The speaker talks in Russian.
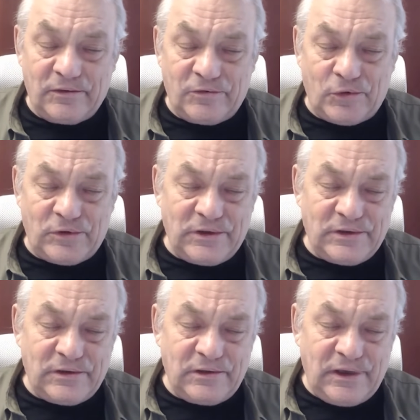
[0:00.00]
э, вроде
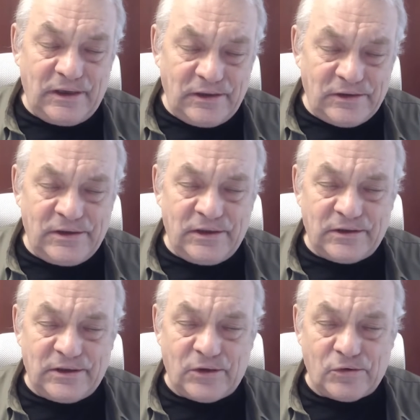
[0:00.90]
и хотел
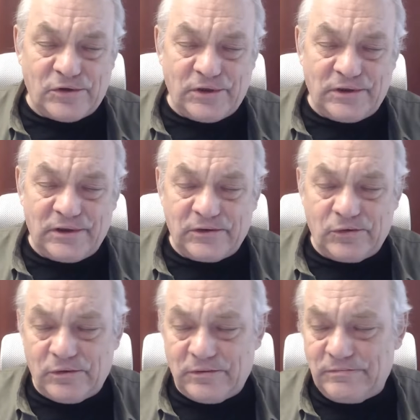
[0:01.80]
сделать хорошее дело,
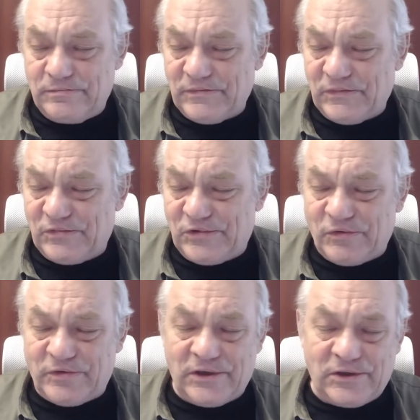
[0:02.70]
но
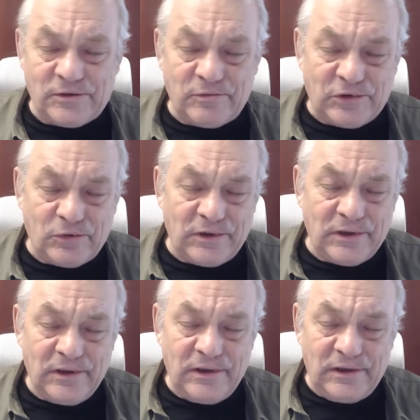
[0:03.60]
все в конечном
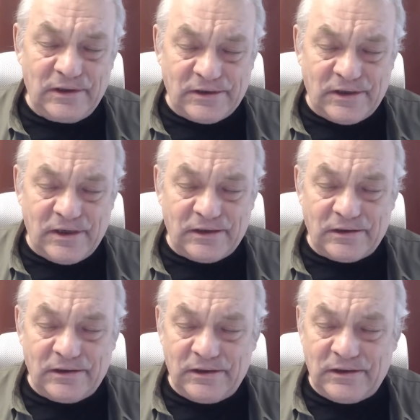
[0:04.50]
итоге изгадил.